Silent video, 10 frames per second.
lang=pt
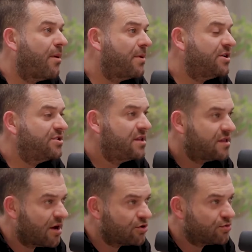para
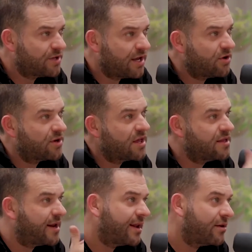Perdizes, acho um terreno que a
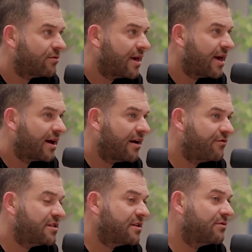Cirela não quer, a
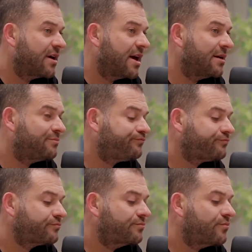Gafisa não quer,
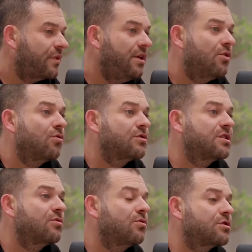e eu
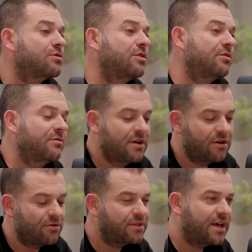consigo construir
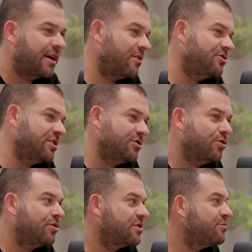um terreno de
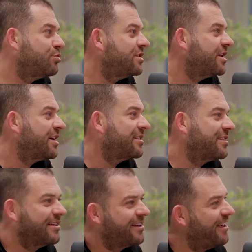12 por
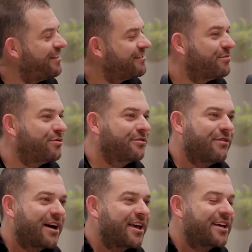30, 15 por
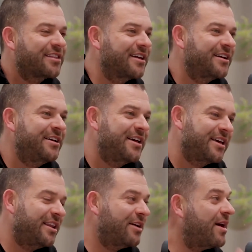40,
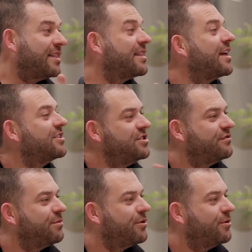que não é
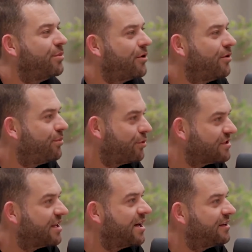interativo para pro,
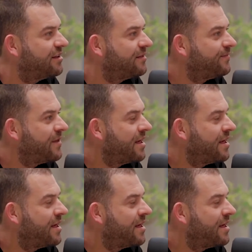os grandes,